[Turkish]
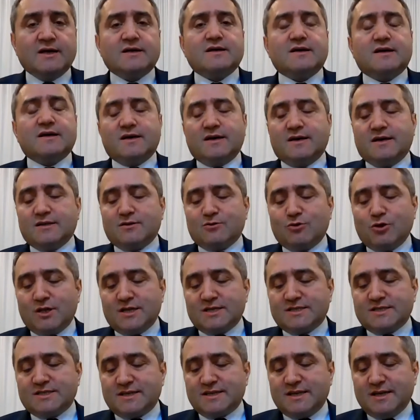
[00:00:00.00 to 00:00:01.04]
E,
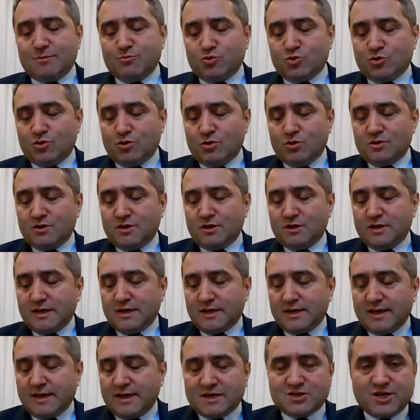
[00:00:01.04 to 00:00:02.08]
dolayısıyla bunu e,
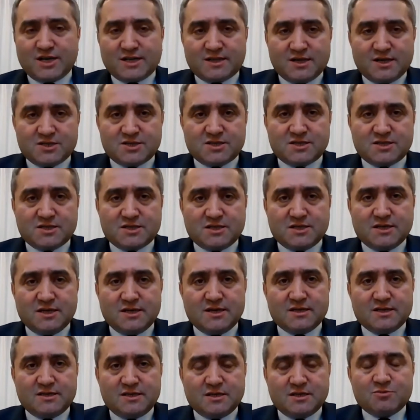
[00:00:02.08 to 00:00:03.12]

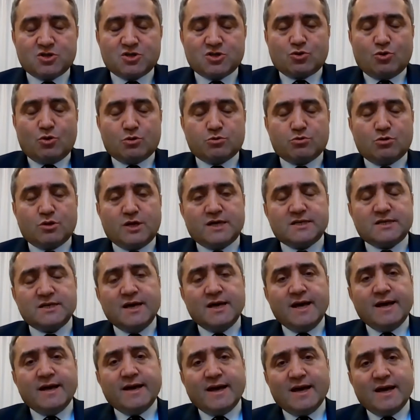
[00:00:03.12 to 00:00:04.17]
gerçekleştirmiş oldular.
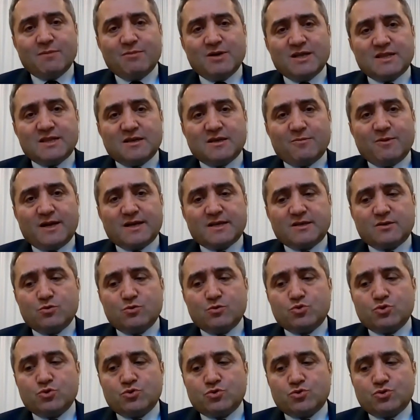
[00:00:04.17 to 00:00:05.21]
Elbette belki
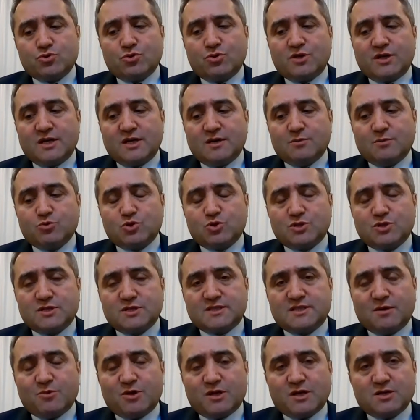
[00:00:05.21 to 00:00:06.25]
üçüncü yine bu
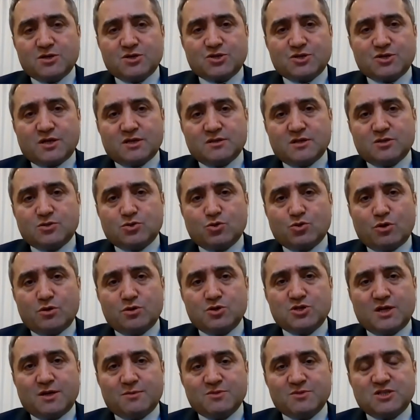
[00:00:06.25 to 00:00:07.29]
sistem arayışlarında
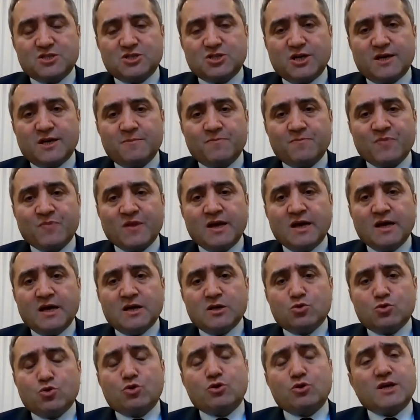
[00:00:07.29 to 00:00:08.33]
söyleyeceğimiz şey
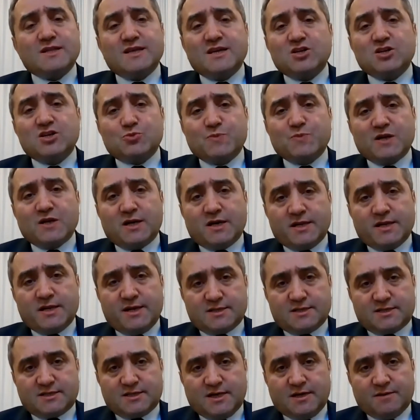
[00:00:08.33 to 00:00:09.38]
Türkiye'de hiçbir
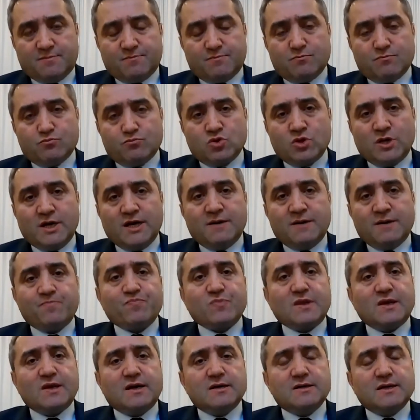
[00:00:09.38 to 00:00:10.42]
anayasa buna
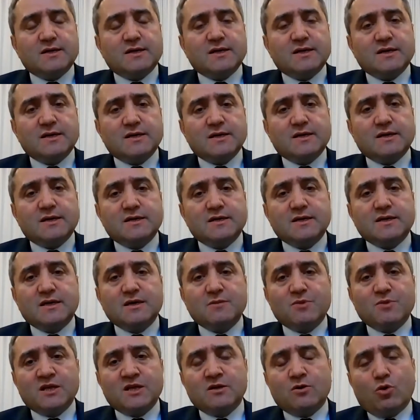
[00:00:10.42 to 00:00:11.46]
e,
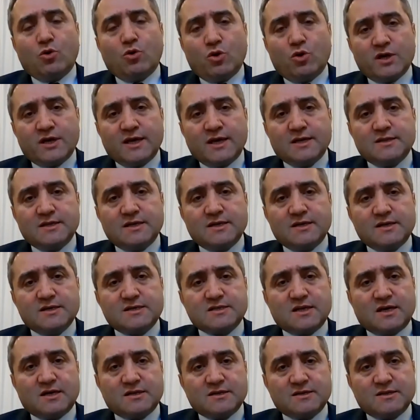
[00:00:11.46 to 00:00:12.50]
2017
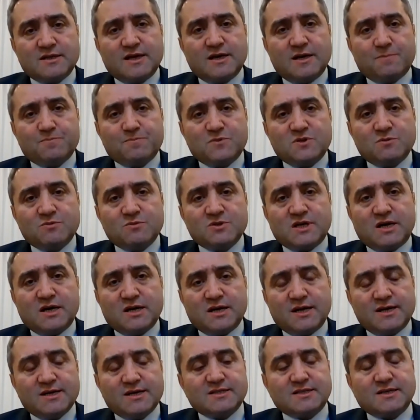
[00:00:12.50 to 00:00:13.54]
Nisan'ında yaptığımız
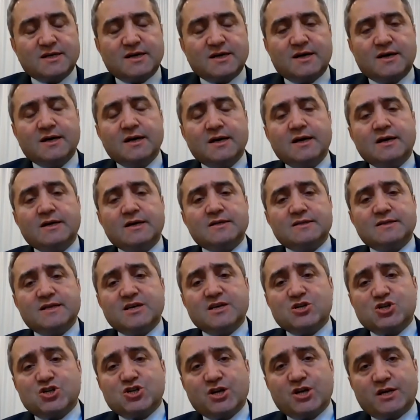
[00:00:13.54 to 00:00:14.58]
anayasa
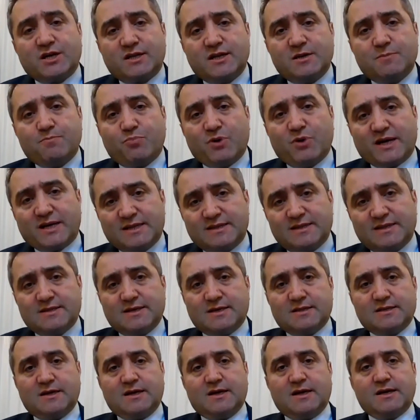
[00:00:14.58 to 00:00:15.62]
değişikliği paketi
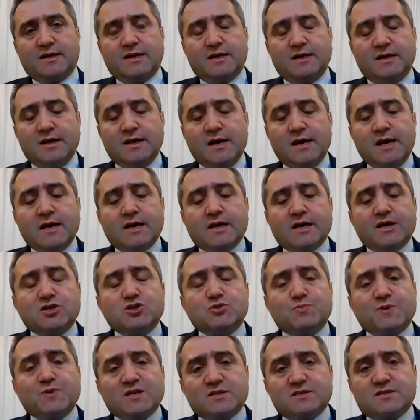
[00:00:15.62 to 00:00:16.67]
de dahil
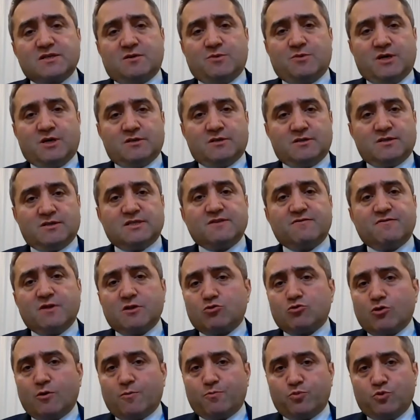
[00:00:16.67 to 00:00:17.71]
hiçbir zaman
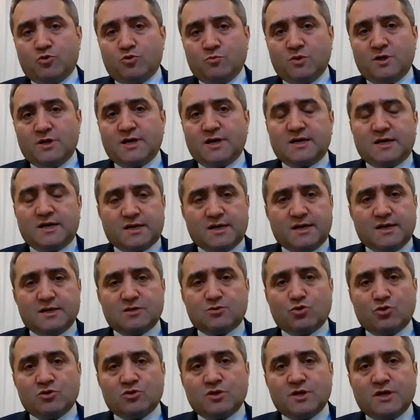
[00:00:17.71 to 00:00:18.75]
sivil toplumla,
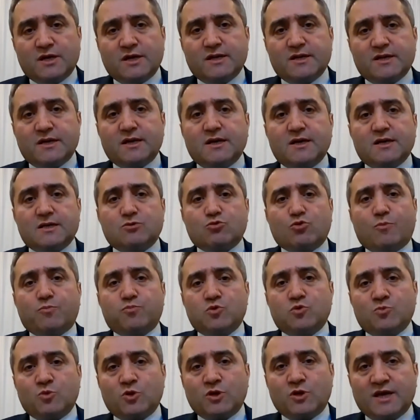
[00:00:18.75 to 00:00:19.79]
kanaat önderleriyle,
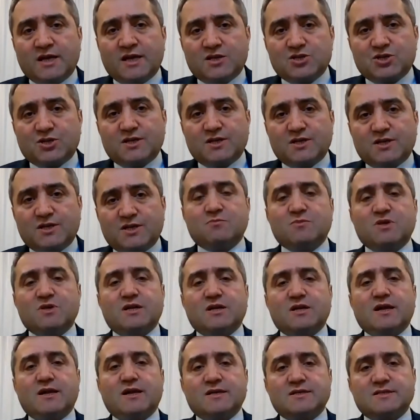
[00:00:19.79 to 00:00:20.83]
toplumun geniş
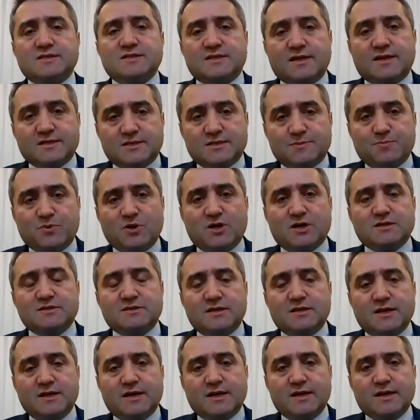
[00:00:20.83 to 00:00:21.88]
kesimleriyle, siyasi
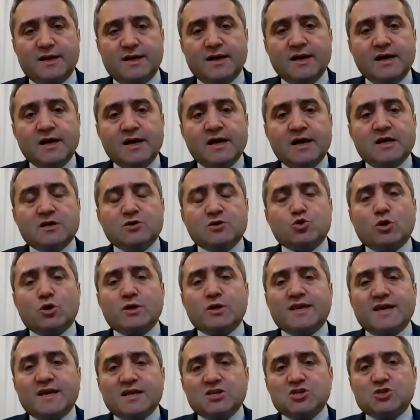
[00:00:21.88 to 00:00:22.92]
partilerle
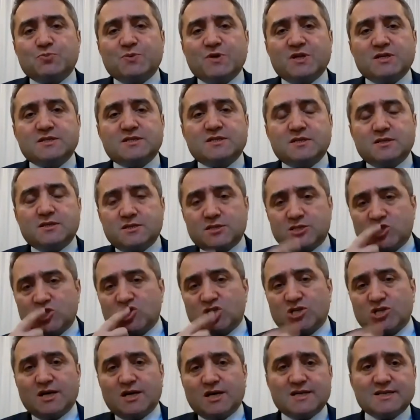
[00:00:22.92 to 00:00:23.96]
çok geniş bir
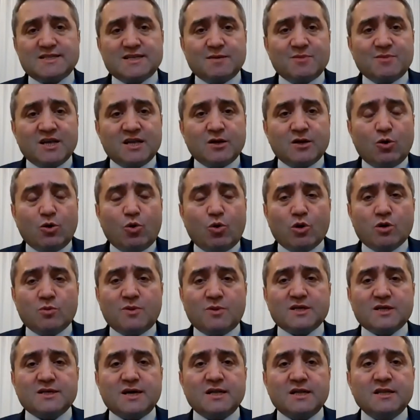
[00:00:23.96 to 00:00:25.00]
istişare zemini
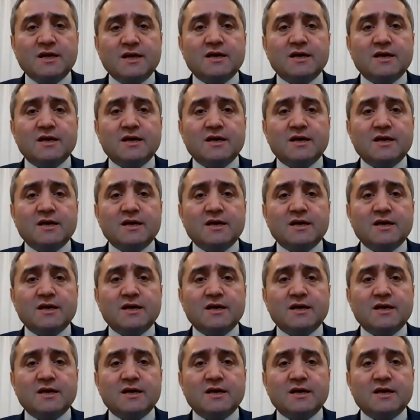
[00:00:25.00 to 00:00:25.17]
olmadan